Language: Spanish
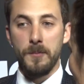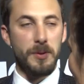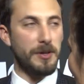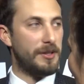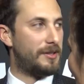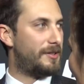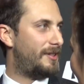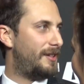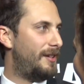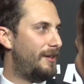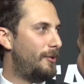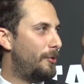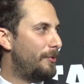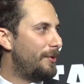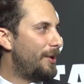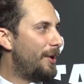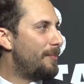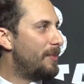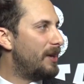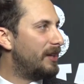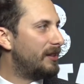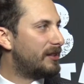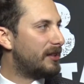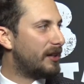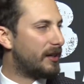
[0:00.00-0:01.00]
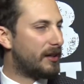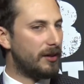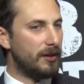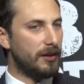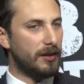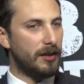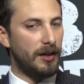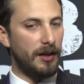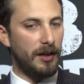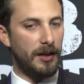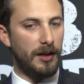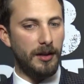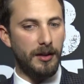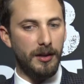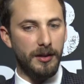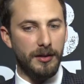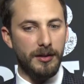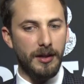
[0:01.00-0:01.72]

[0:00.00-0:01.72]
Pues sí, obviamente. Creo que